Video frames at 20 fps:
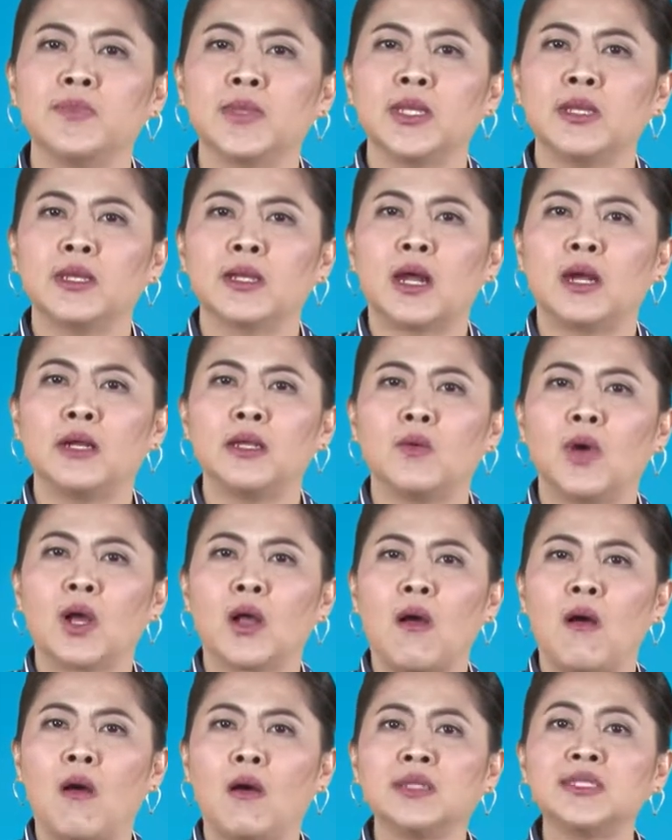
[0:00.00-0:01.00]
เขาเรียกว่า
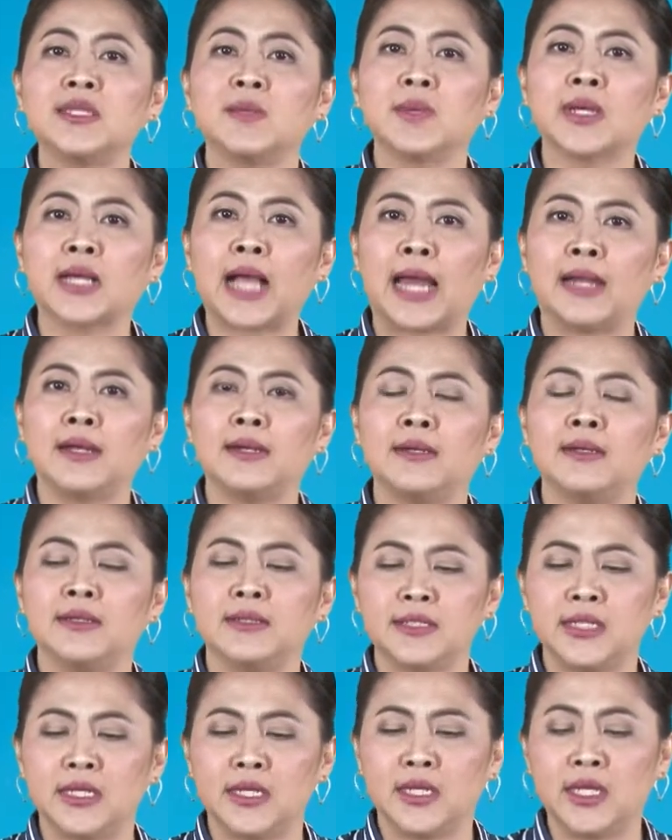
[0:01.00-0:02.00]
ข้อจำกัด หรือ
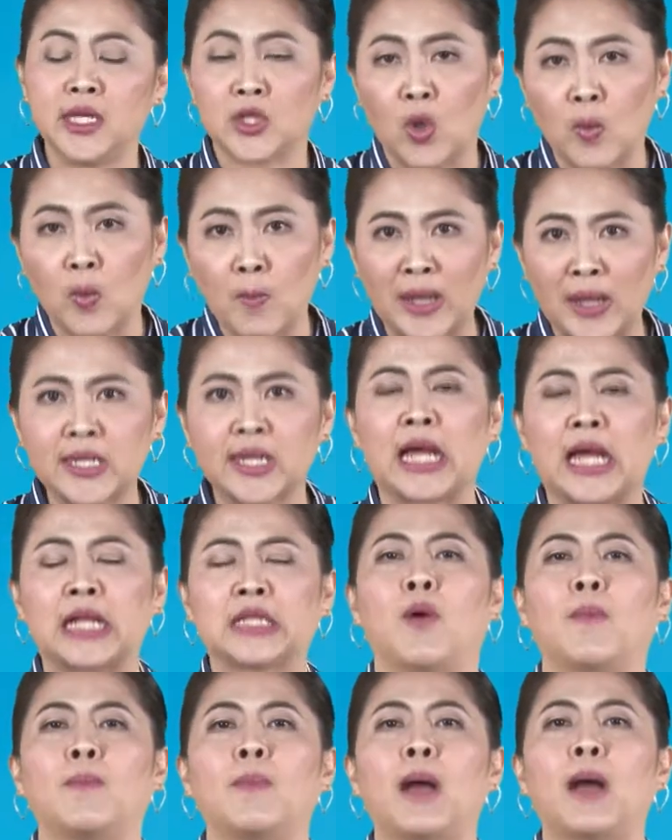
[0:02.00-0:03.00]
สิ่งที่จะต้องพัฒนา
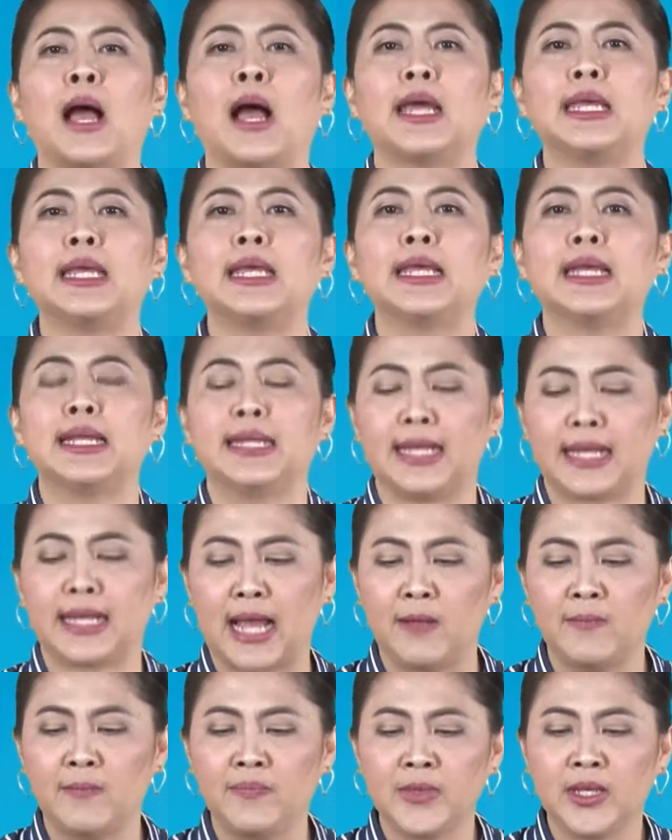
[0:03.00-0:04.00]
ต่อไปนะ
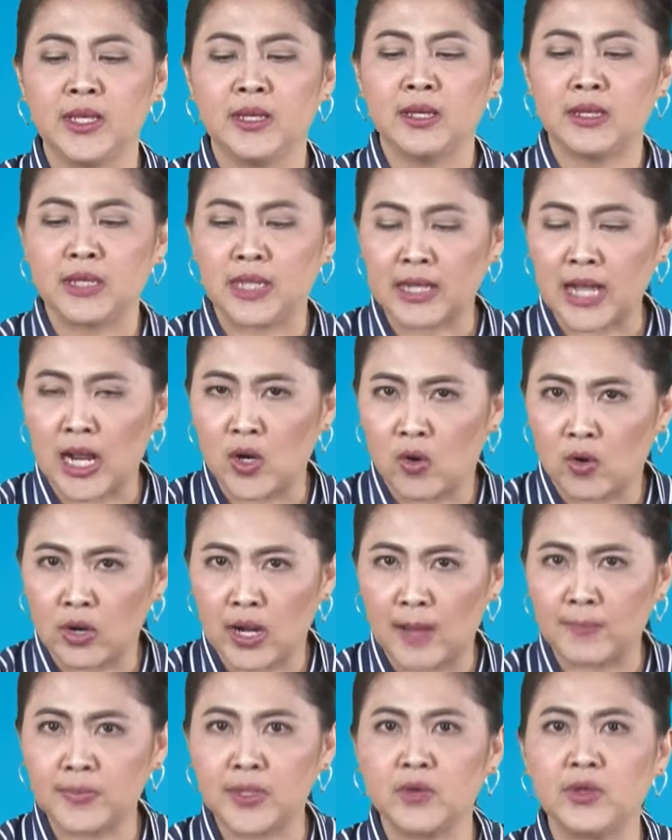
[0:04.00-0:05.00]
คะในการรอง
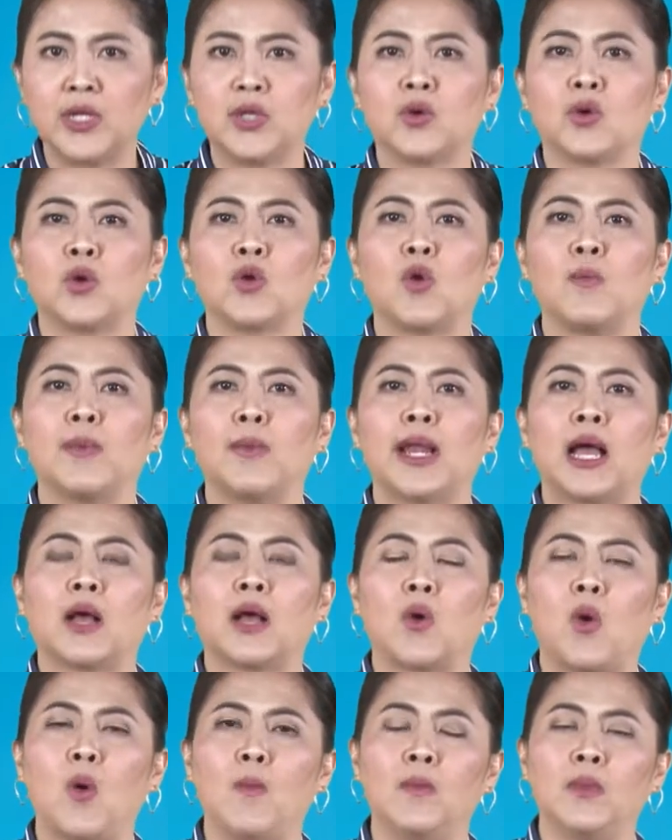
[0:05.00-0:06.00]
รับเทคโนโลยีโทรคมนา
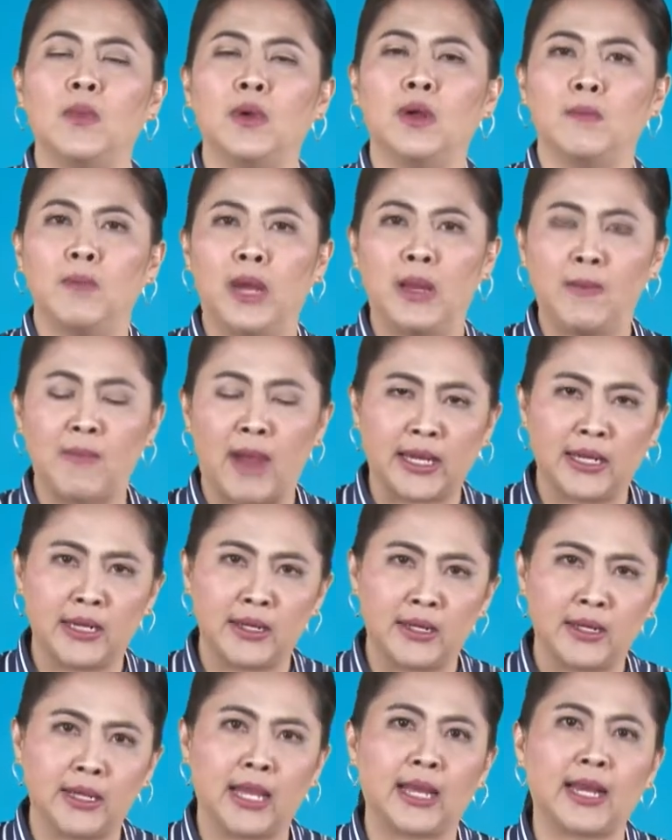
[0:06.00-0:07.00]
คมให
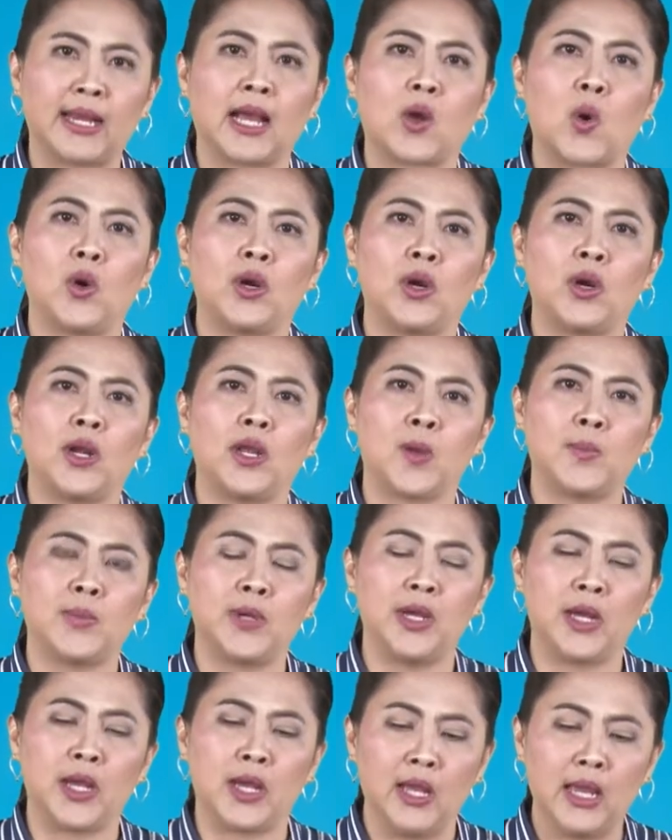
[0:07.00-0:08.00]
ม่ๆ ในอนาคต แล้วก็
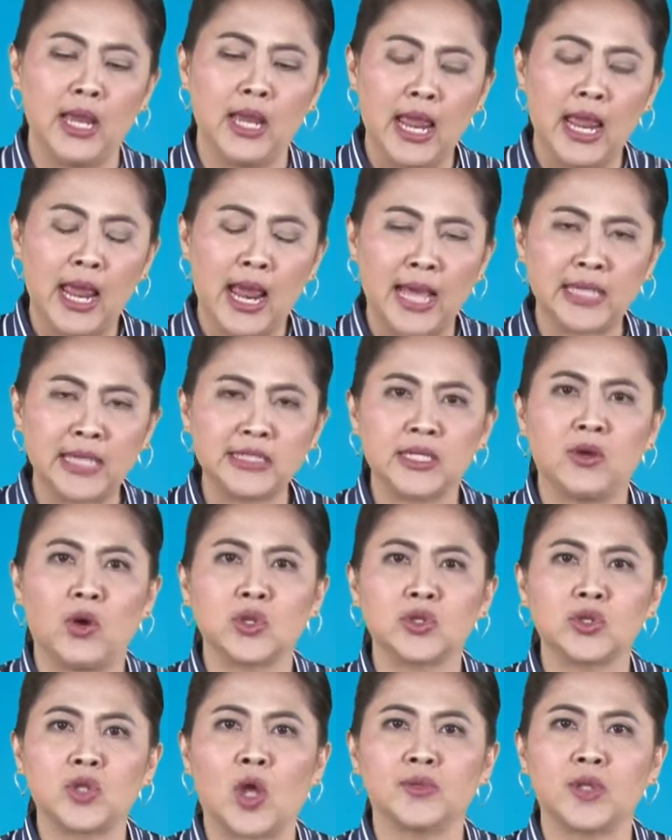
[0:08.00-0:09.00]
เพื่อให้สนอง
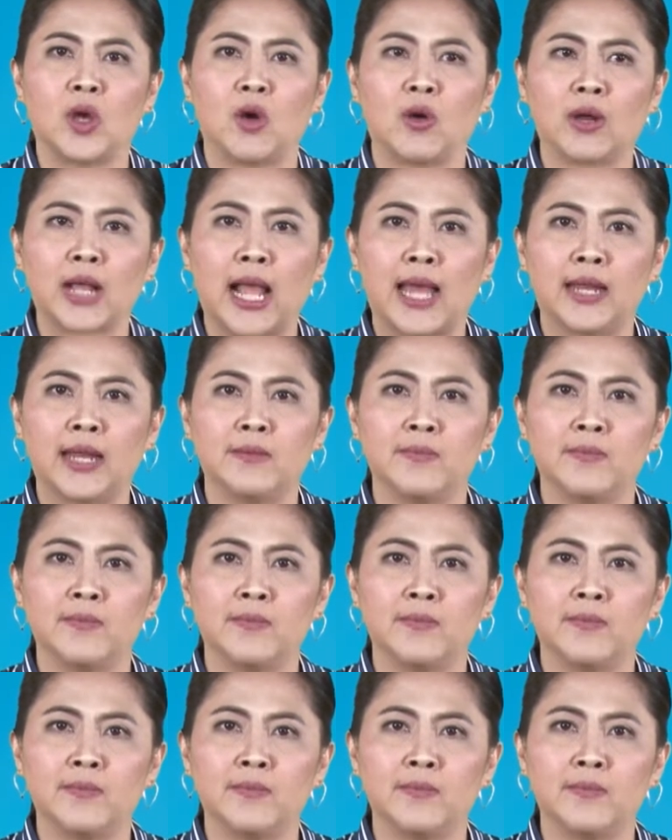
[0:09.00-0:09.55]
ตอบต่อการ